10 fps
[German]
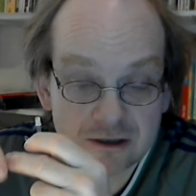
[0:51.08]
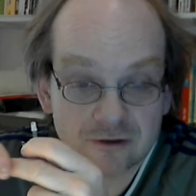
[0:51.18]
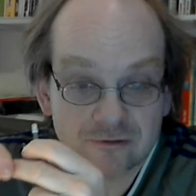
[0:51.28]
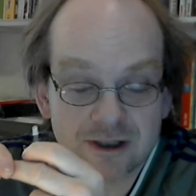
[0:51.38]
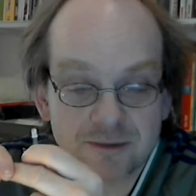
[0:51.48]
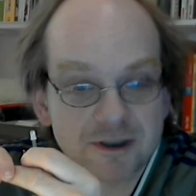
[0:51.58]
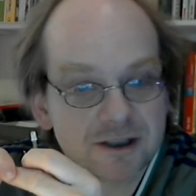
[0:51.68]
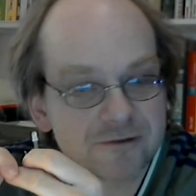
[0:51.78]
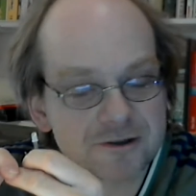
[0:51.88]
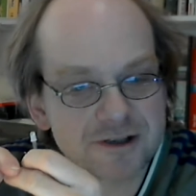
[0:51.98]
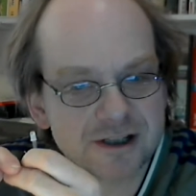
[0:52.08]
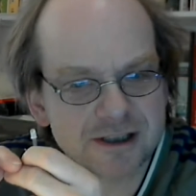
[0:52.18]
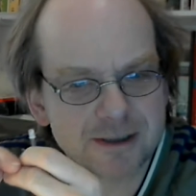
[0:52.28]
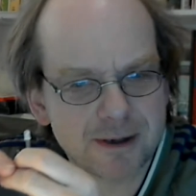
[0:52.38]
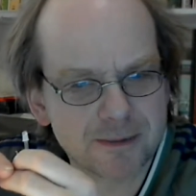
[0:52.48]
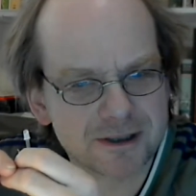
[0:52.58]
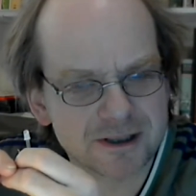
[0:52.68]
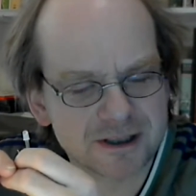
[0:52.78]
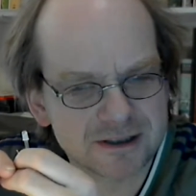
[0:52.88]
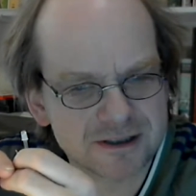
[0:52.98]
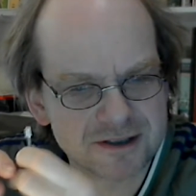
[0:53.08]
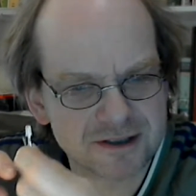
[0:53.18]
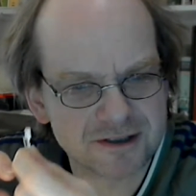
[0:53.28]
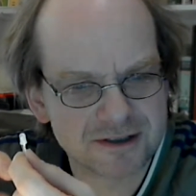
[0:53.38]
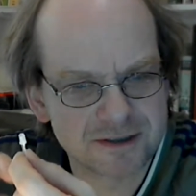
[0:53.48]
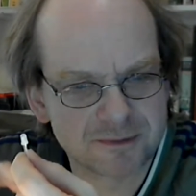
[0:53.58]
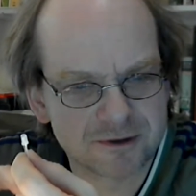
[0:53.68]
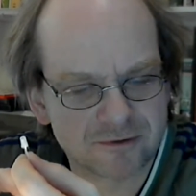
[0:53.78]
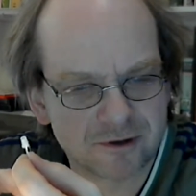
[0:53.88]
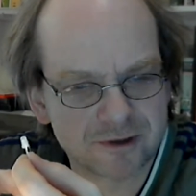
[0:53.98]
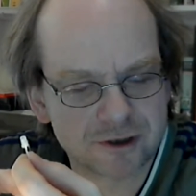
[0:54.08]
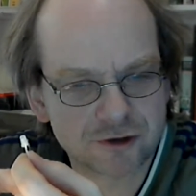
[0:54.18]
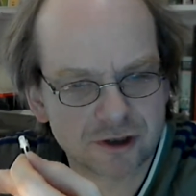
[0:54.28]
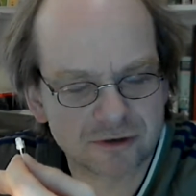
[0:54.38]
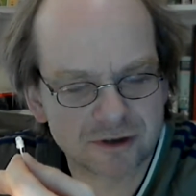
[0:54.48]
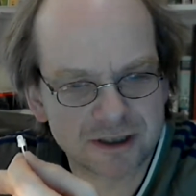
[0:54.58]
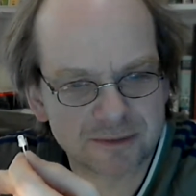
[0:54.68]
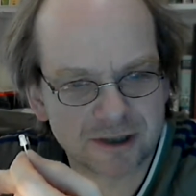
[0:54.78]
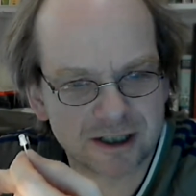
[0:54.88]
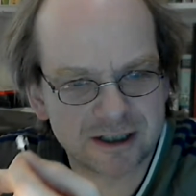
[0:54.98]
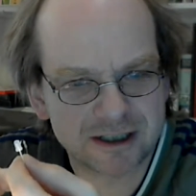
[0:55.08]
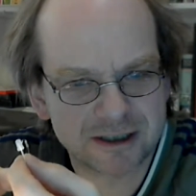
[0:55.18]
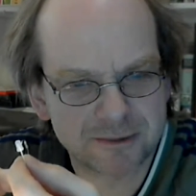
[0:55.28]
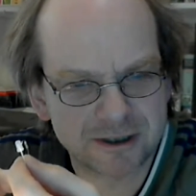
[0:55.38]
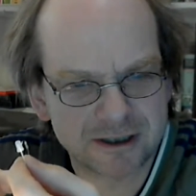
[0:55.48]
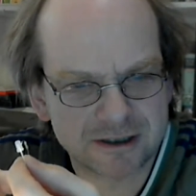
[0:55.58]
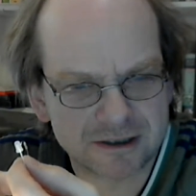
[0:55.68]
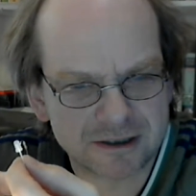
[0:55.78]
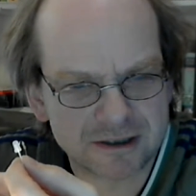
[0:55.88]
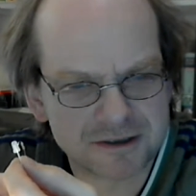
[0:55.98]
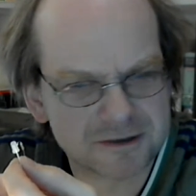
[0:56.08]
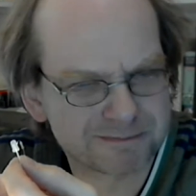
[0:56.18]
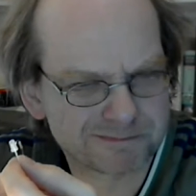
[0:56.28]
Und wenn ich mich nicht verzählt habe, habe ich, ist das der siebte Vorwiderstand und ich habe drei RGB-LEDs.